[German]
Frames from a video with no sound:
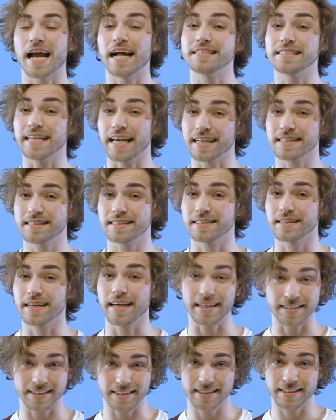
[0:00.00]
Als erste
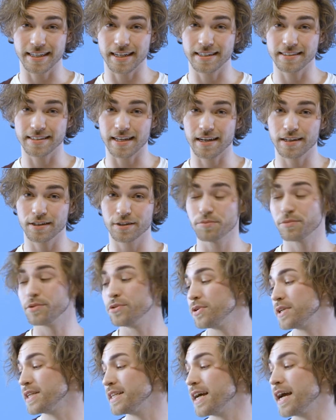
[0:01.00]
essentielle Sache
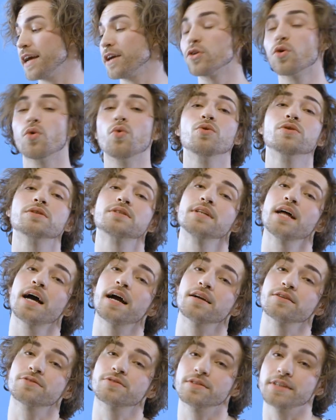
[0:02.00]
benötigt ihr einen großen
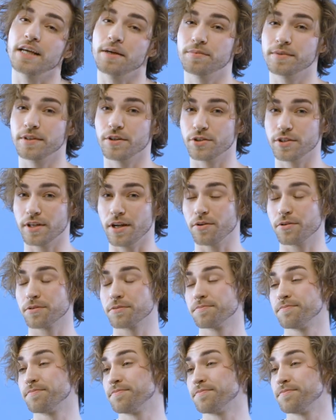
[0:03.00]
Hang zur Selbstdarstellung.